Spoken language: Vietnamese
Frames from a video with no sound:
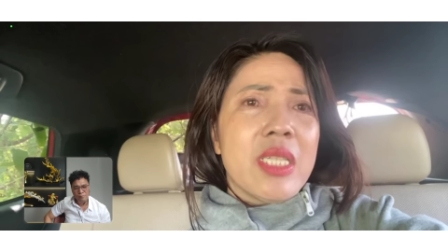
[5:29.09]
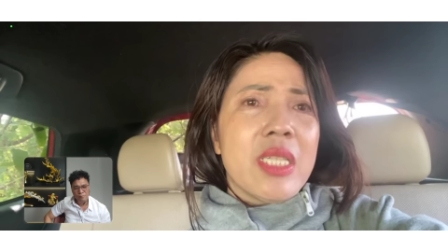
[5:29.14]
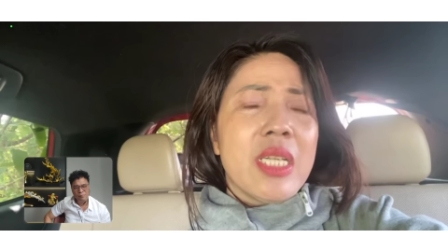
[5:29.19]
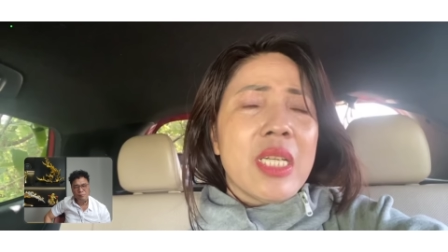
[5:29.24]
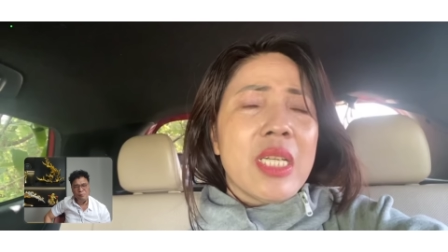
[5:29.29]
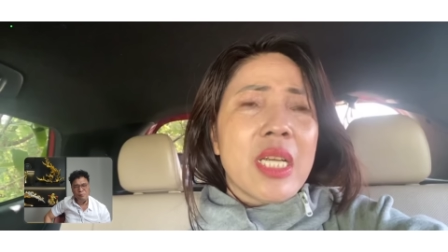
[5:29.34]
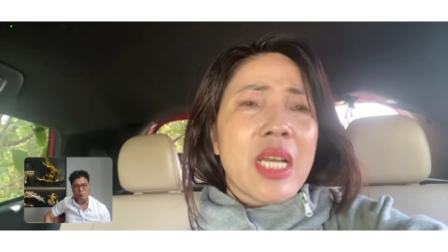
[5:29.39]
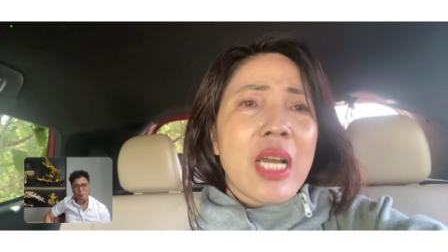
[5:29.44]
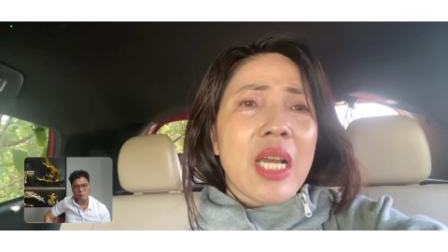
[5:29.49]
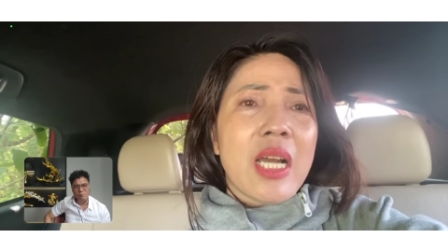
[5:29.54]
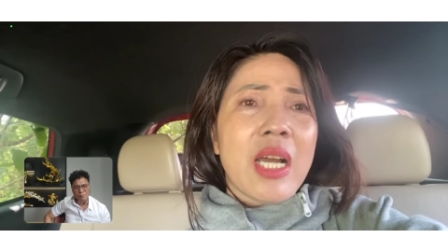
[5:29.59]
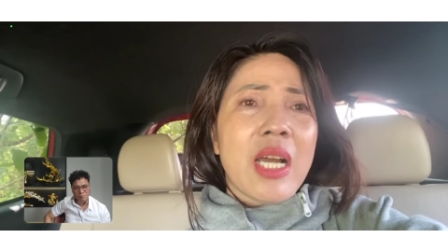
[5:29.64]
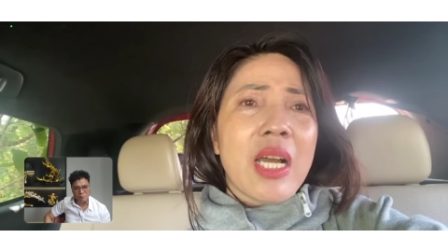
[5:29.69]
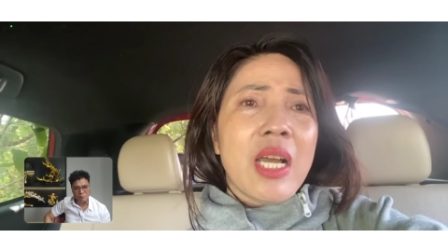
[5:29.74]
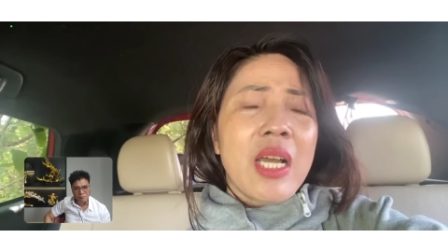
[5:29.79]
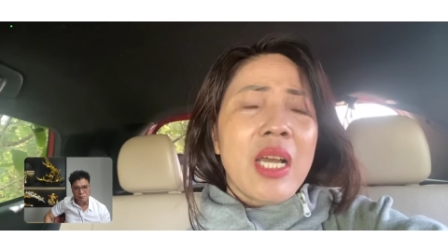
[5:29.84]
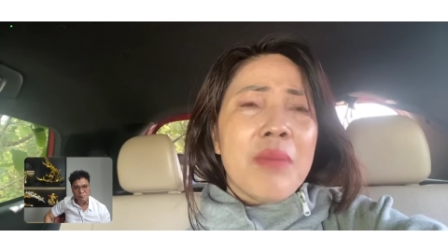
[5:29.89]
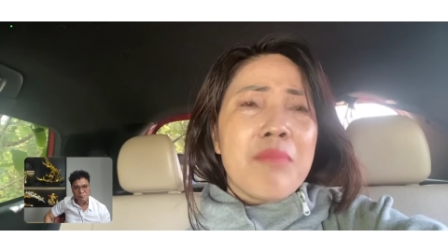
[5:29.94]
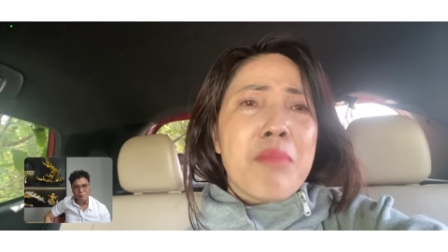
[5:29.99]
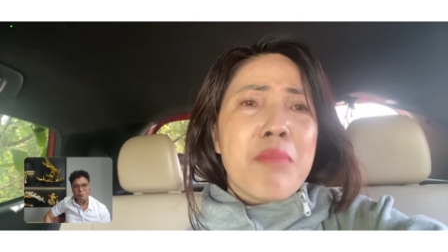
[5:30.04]
nên
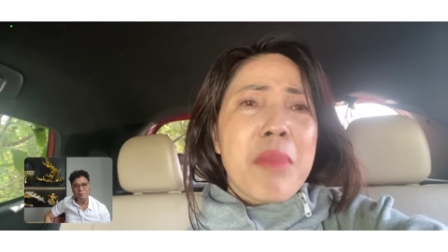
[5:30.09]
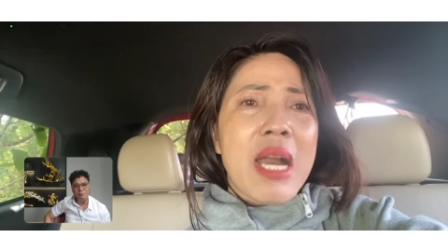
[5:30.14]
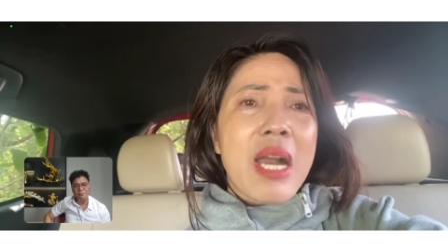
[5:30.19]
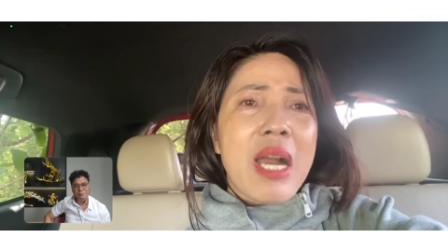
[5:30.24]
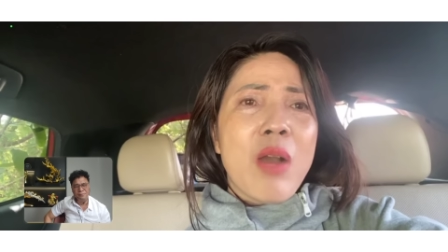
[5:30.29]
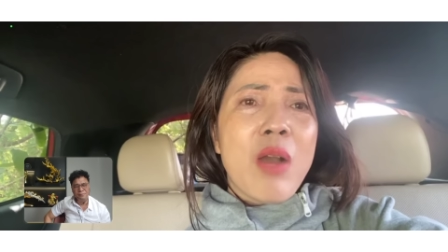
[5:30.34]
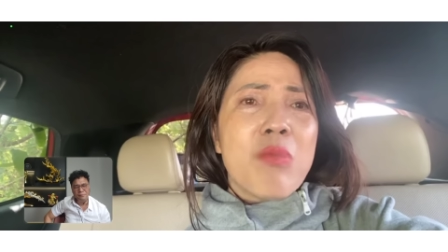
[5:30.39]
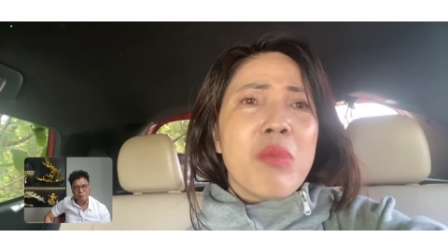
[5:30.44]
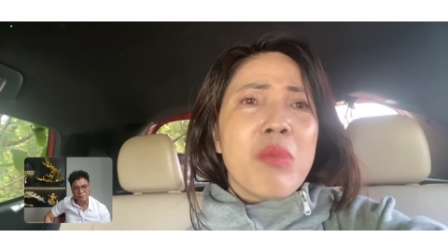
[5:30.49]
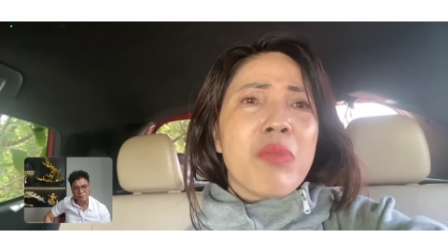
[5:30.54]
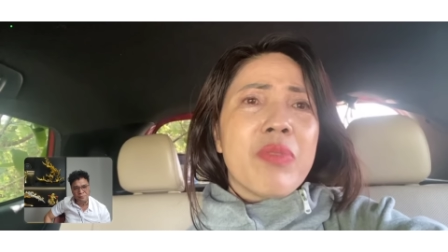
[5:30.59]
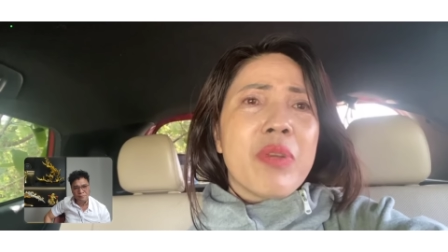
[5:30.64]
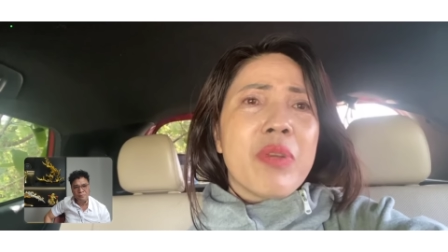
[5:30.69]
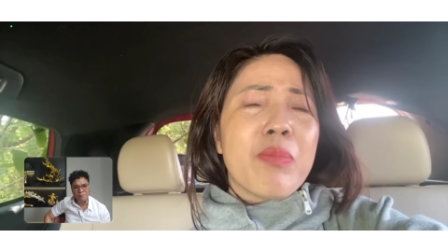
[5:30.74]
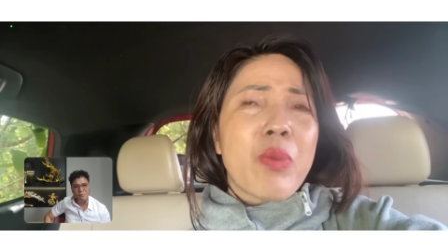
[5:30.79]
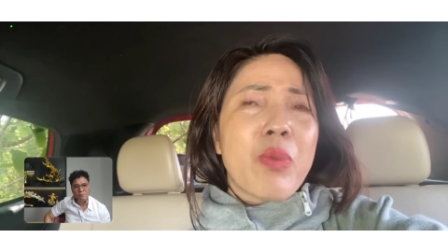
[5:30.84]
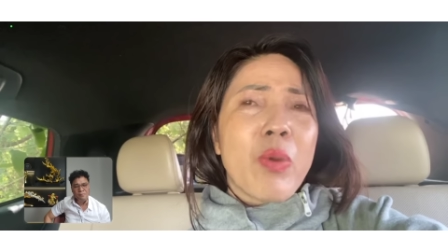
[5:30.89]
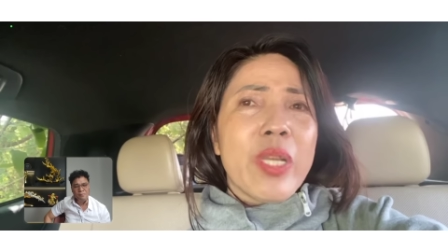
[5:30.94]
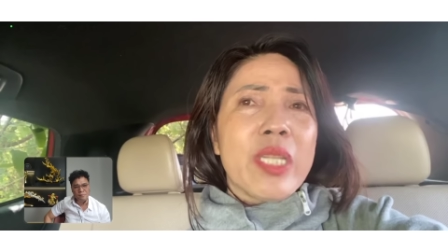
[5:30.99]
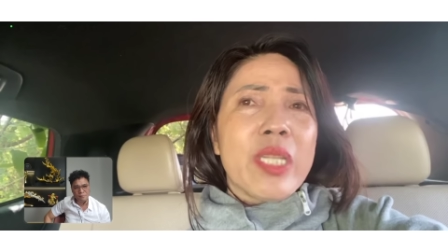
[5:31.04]
là bà không được
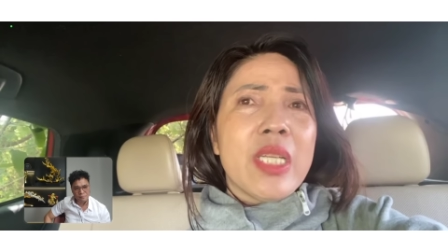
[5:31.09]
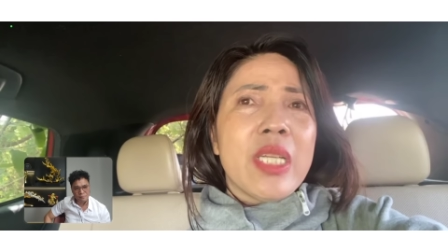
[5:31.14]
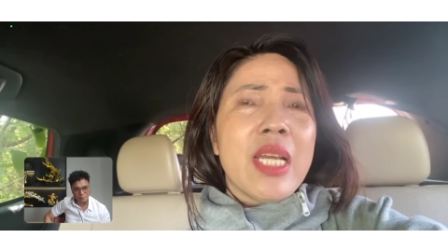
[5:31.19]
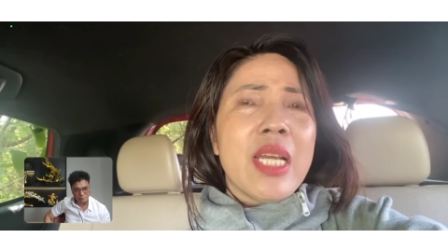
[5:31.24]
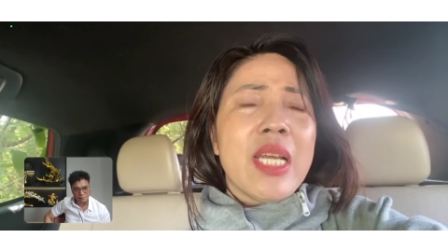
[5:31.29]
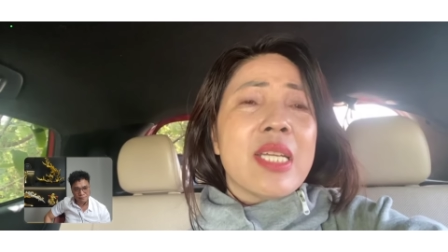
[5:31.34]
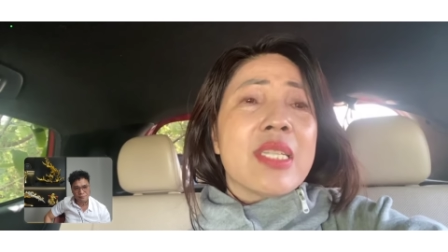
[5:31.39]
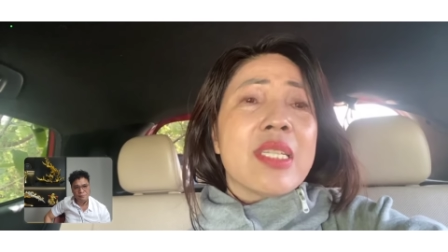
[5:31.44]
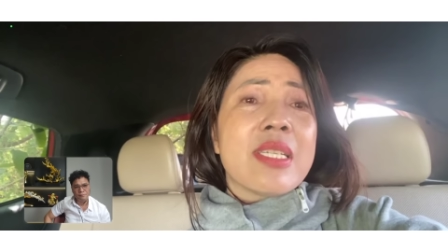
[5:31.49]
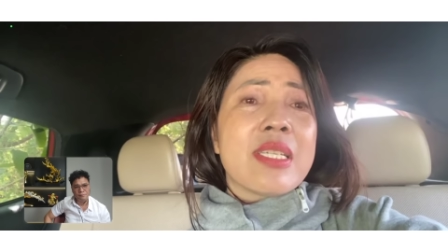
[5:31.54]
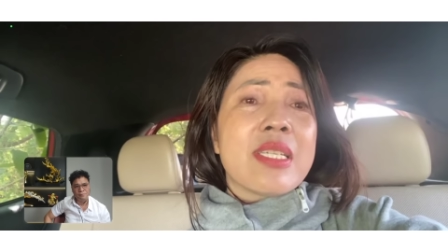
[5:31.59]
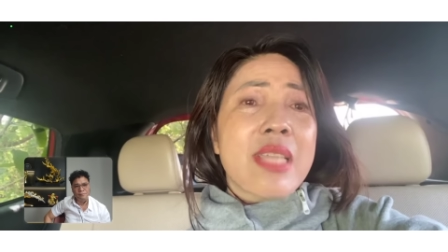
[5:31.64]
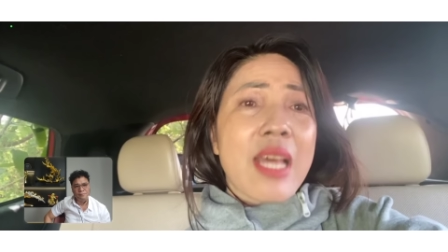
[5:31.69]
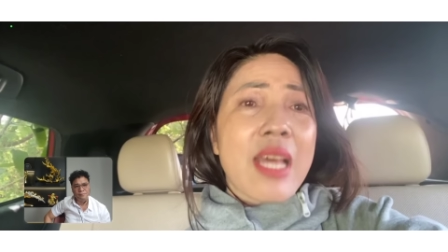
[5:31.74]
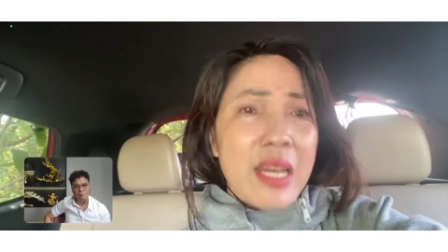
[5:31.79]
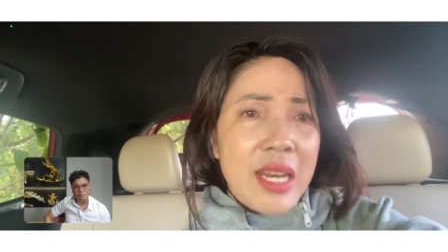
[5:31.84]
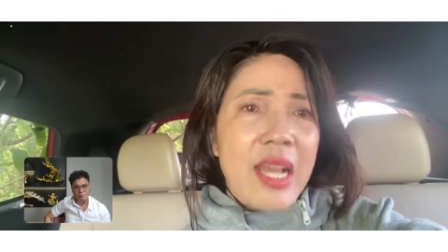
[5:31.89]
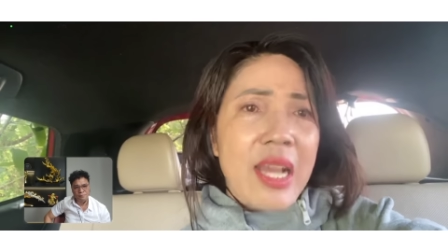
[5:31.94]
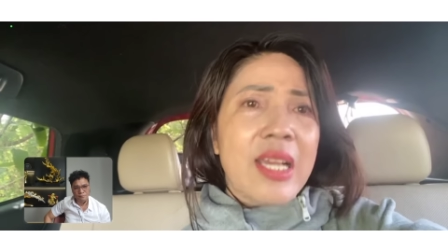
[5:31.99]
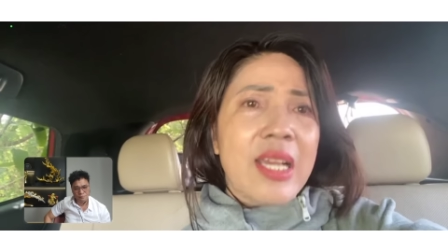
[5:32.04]
phép nói thì đấy là chỉ
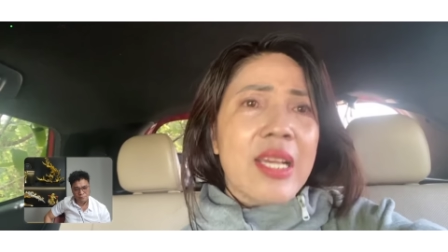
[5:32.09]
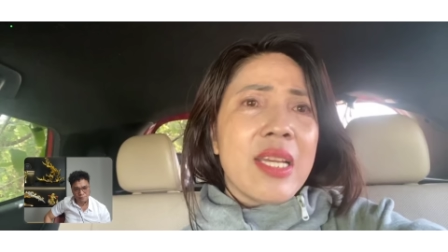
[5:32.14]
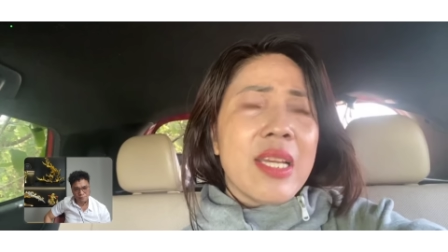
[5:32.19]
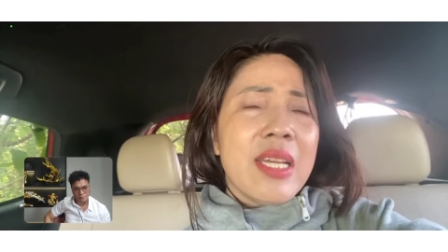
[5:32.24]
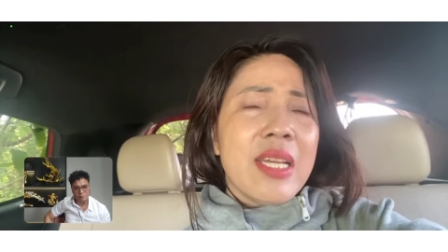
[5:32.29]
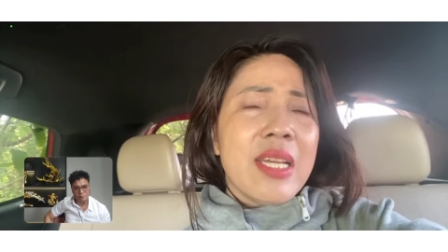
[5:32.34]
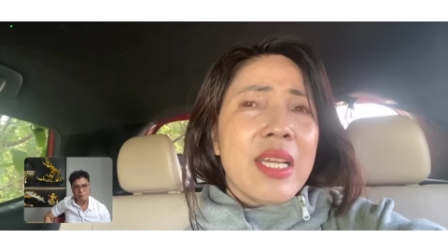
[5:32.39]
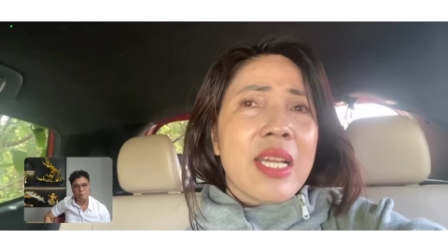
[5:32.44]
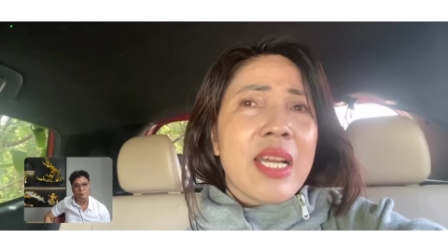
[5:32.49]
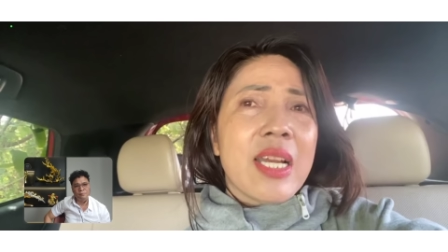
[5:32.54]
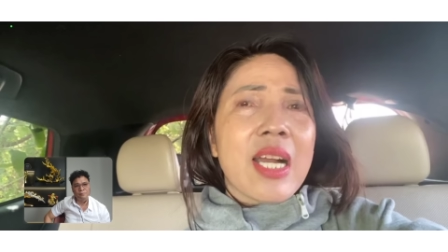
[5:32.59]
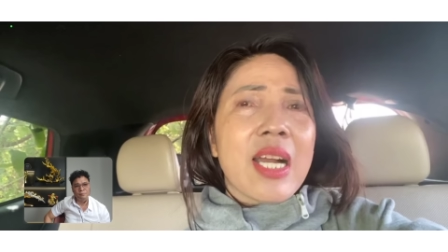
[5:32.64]
dặn lại ừ.